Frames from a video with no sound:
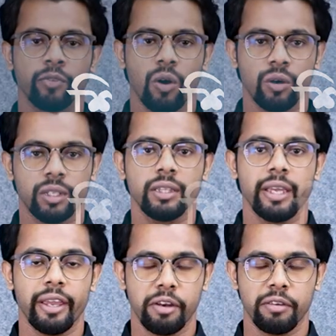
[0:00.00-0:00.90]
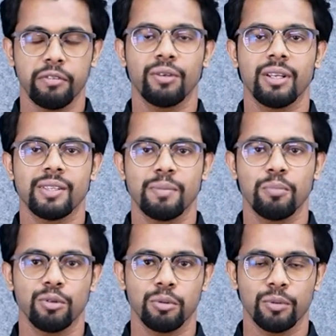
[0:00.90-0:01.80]
অর্থাৎ এই রিভিউ ক্লাসে
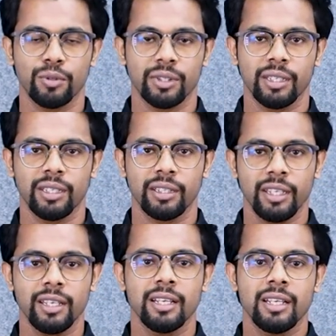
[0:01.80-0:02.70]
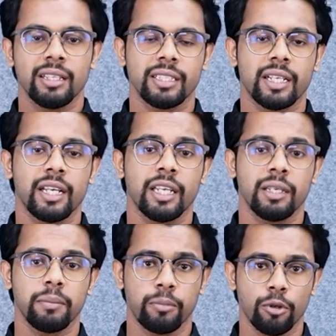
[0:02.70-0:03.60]
পূর্ববর্তীতে যারা এই
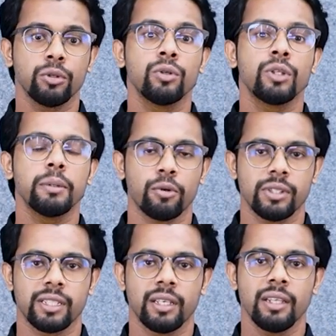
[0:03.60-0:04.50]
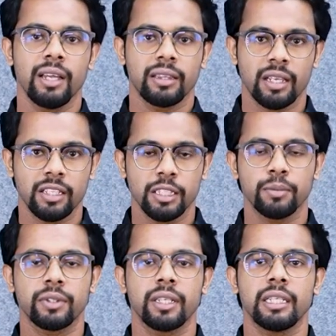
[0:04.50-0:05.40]
প্রবন্ধটি পড়েছে তারা যেমন
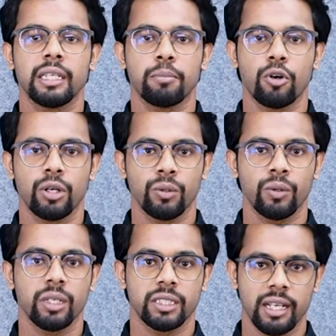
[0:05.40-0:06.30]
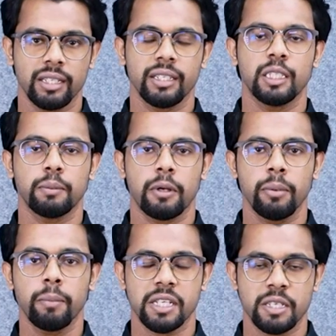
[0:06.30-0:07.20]
তাদের পড়াটুকুকে ঝালিয়ে নিতে পারবে
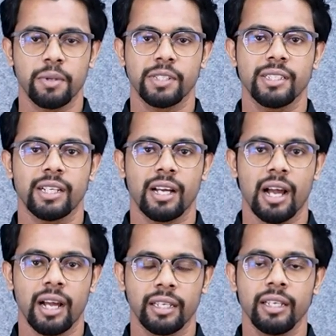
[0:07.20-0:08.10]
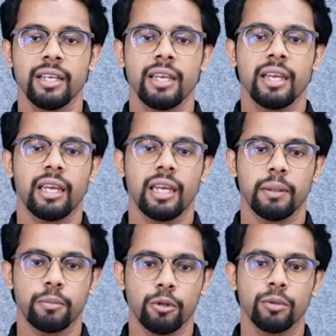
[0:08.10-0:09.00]
পাশাপাশি যারা আগে এই
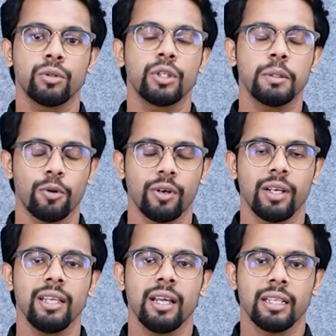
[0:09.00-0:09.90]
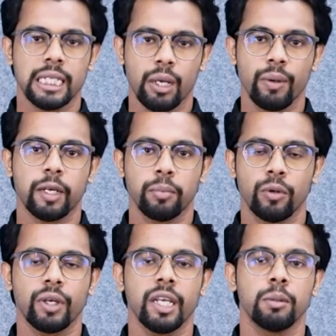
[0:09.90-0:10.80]
প্রবন্ধটি পড়েনি তারাও এক
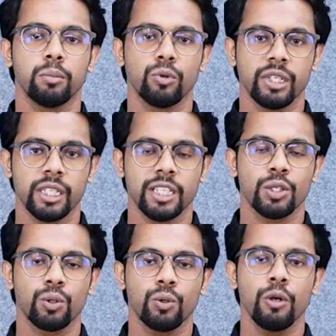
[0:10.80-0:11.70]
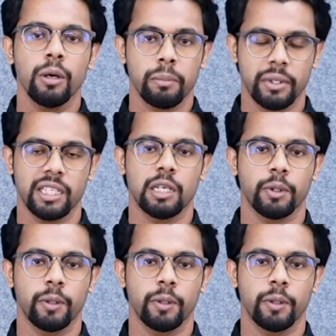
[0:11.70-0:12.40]
পলকে এর মূল নির্দেশটুকু পেয়ে যাবে